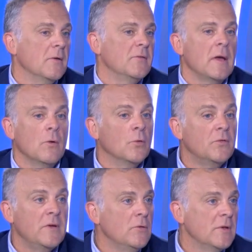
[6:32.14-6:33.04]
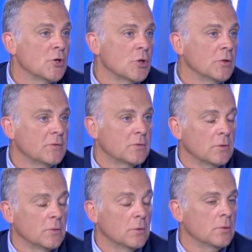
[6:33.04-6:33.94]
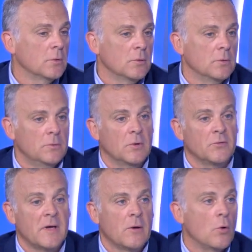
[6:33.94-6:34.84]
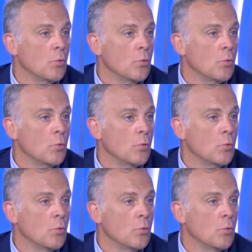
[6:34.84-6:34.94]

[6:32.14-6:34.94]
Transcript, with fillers: c'est aussi une des chances euh, dans un grand